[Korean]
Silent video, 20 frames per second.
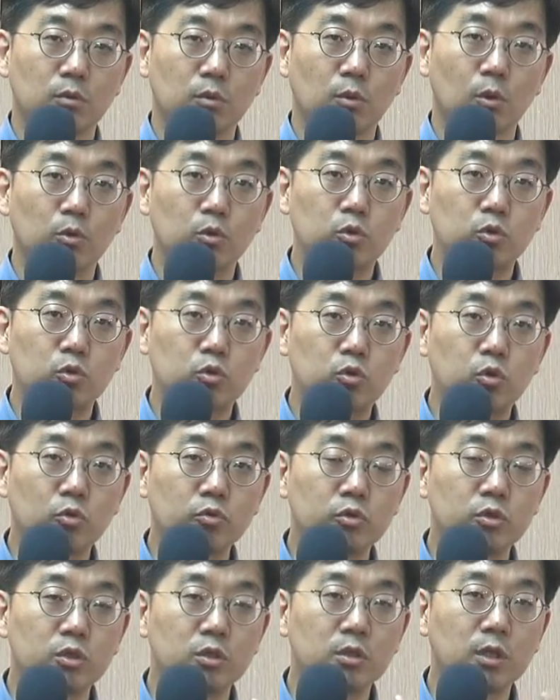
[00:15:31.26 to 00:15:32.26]

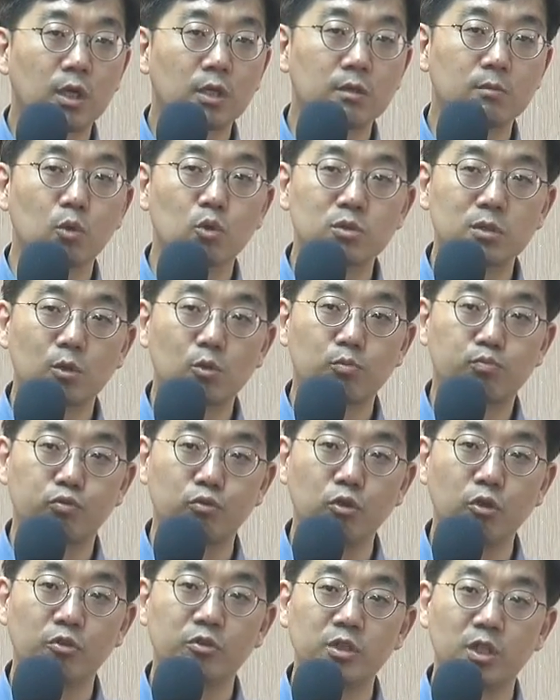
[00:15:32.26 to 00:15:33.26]
어떤 일을 하는 목사로
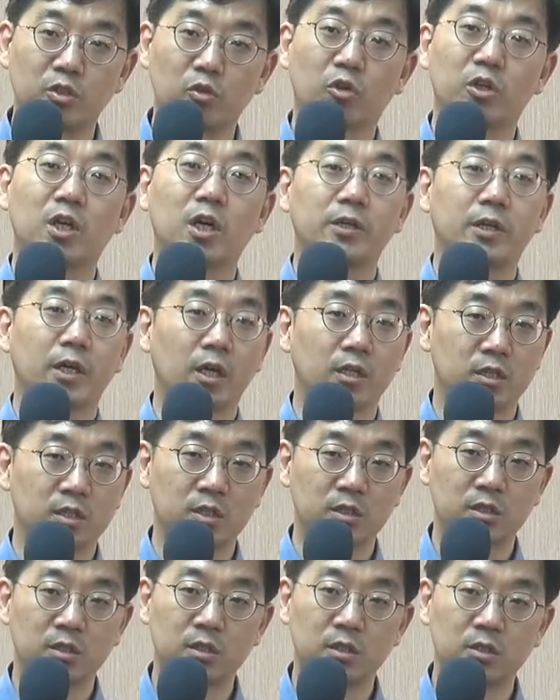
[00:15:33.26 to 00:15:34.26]
불렀느냐 여기가 돼야 이,
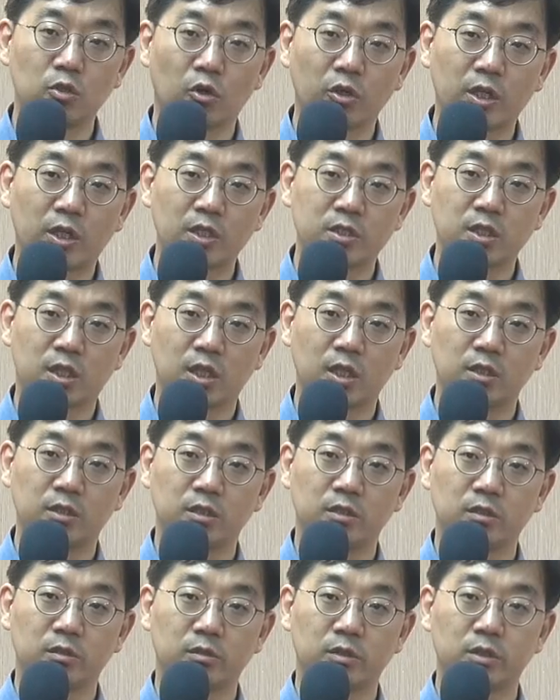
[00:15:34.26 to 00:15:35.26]
이, 여기까지 가야 되는
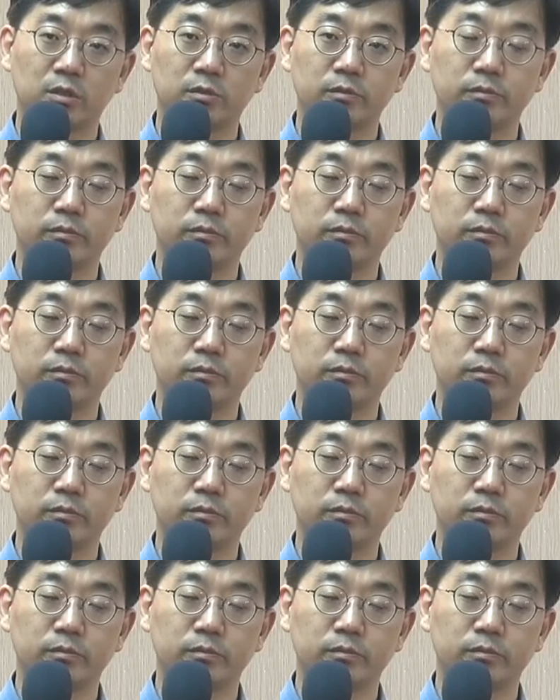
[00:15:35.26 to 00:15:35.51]
거예요.